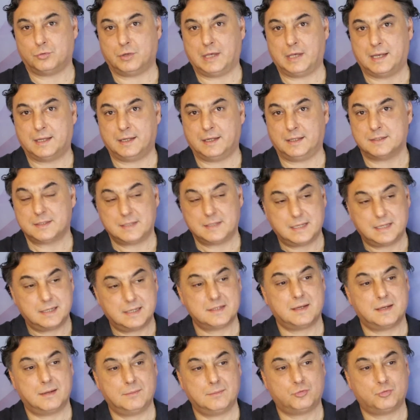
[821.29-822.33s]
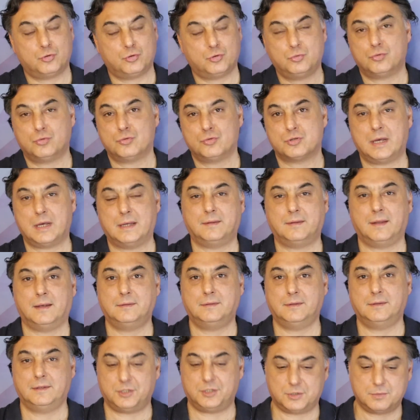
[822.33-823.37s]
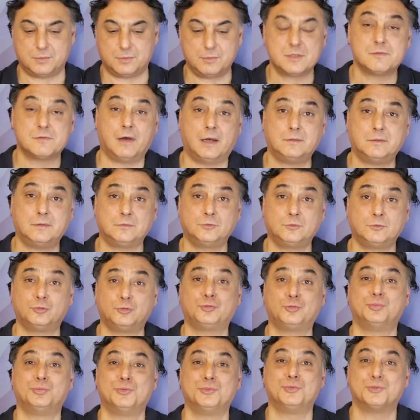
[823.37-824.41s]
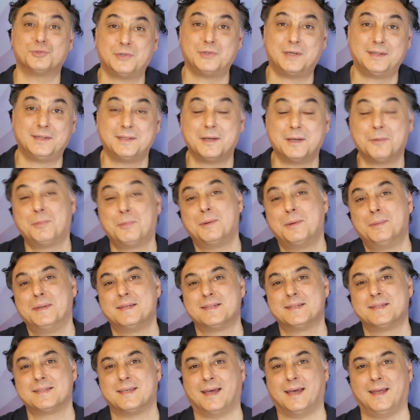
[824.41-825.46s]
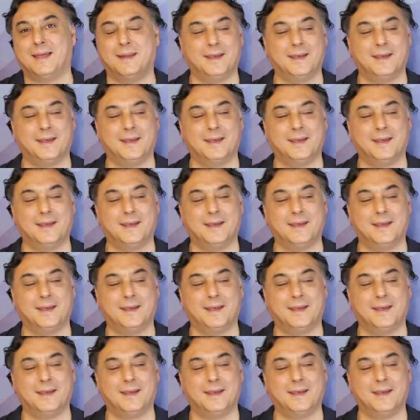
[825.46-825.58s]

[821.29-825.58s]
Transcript: Yani izlersem çünkü zaten işimiz var, gücümüz var. Yapamayız yani.